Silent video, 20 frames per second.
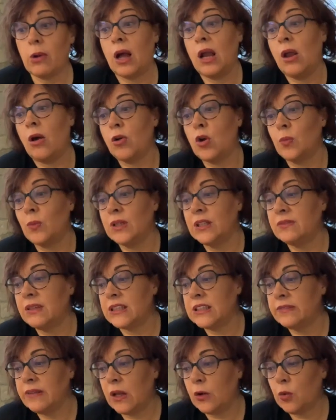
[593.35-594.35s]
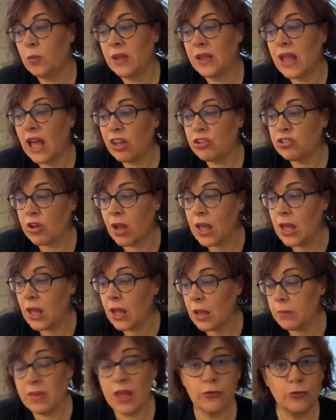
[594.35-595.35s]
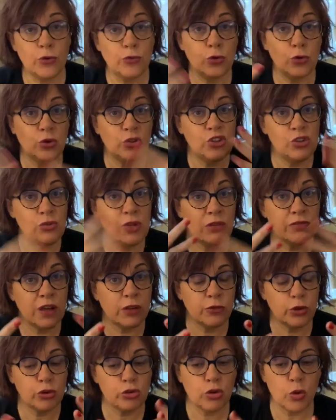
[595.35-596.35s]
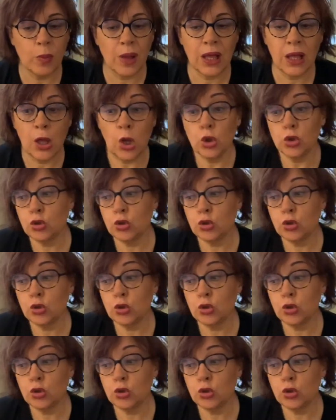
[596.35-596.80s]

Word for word: Alors, comment il va se faire le ménage eh bien, vous, il faut continuer à faire votre chemin.